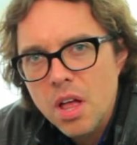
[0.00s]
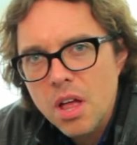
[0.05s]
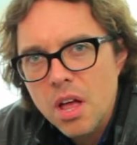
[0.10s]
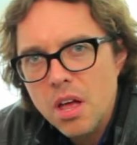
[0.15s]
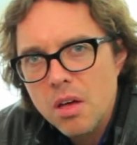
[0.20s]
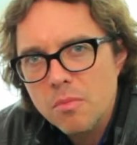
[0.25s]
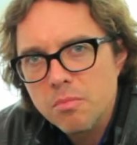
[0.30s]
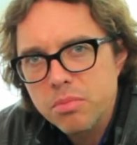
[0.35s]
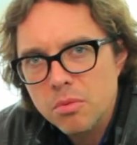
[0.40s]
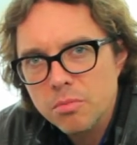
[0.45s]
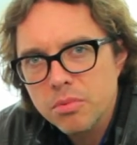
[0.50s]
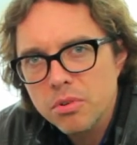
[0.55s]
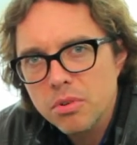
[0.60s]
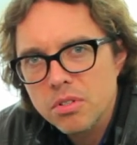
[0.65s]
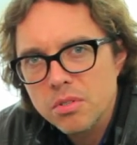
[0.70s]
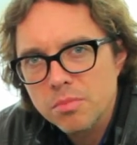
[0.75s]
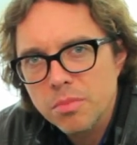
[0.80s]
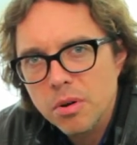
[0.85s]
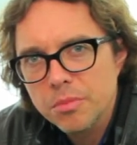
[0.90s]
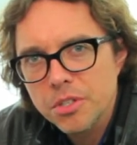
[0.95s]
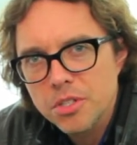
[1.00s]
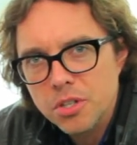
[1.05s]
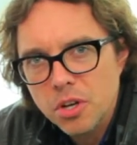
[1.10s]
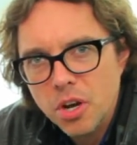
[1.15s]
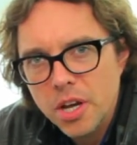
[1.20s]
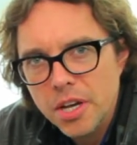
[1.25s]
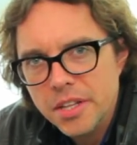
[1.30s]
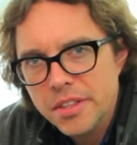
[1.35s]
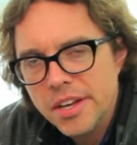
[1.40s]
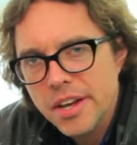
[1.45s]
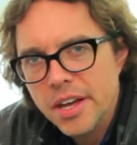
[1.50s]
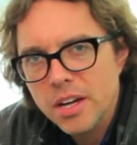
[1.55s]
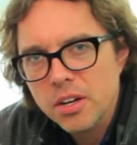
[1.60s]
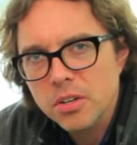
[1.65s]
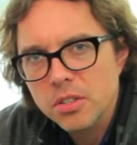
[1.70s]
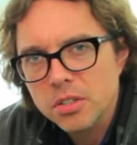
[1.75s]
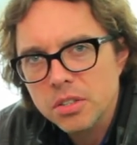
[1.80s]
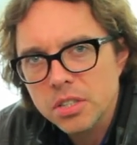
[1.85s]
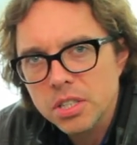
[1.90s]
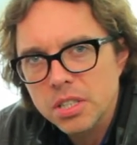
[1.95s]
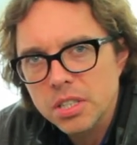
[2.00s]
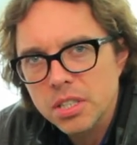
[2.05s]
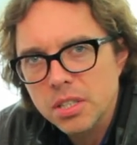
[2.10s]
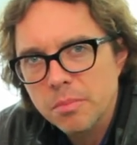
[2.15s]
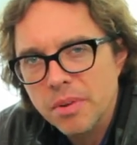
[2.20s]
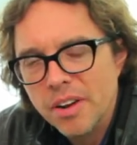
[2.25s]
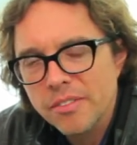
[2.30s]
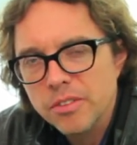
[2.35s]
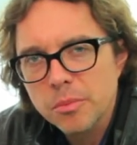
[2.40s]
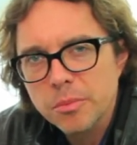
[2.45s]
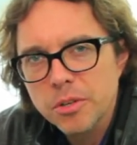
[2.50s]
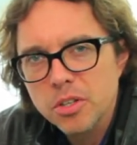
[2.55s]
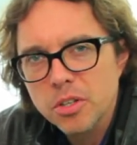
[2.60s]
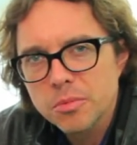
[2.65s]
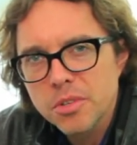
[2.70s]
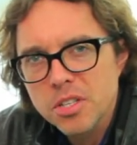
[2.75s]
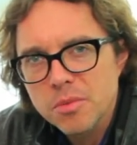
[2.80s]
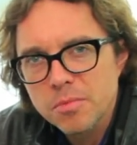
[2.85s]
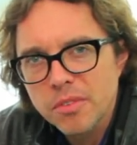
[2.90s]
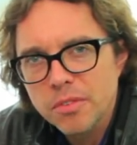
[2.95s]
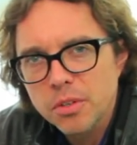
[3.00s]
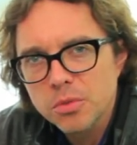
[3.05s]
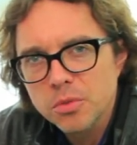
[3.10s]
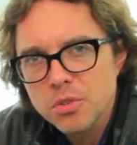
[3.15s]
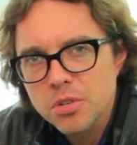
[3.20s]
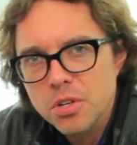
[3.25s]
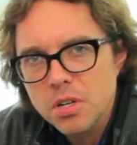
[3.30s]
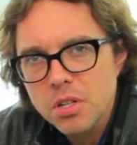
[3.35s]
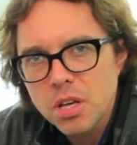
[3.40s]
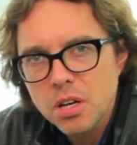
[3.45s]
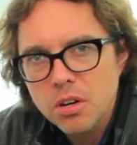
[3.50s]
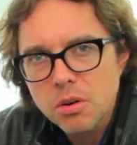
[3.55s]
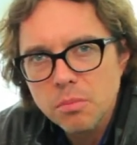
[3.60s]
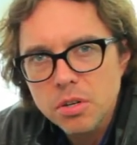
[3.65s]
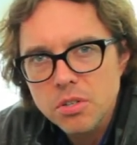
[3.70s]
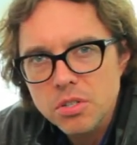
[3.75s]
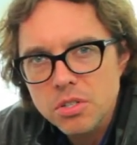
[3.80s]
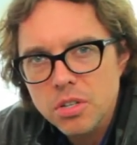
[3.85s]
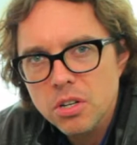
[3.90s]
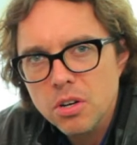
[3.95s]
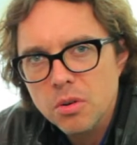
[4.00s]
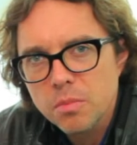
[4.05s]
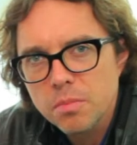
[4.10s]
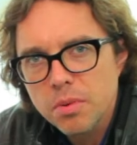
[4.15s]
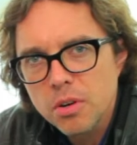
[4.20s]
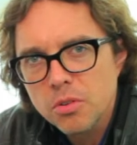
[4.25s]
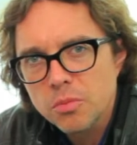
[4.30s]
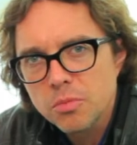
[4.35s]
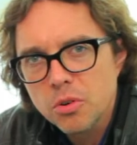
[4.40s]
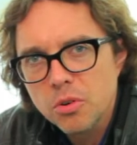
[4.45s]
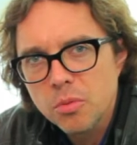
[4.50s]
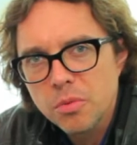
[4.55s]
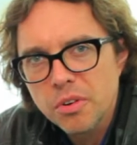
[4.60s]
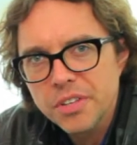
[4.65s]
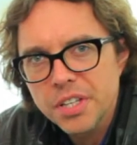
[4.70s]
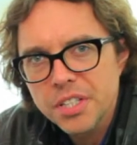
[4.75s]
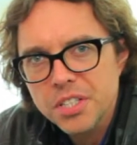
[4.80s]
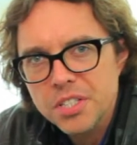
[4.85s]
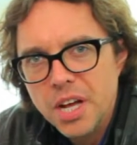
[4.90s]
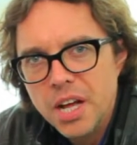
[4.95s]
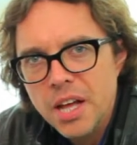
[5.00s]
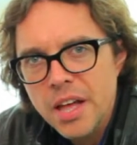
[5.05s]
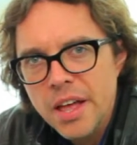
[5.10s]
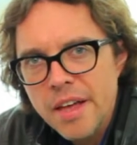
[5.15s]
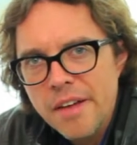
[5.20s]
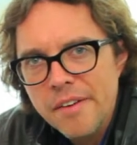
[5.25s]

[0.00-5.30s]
e, próbując pobić kolejny rekord, e, prawdopodobnie z powodu silnego bocznego podmuchu powietrza,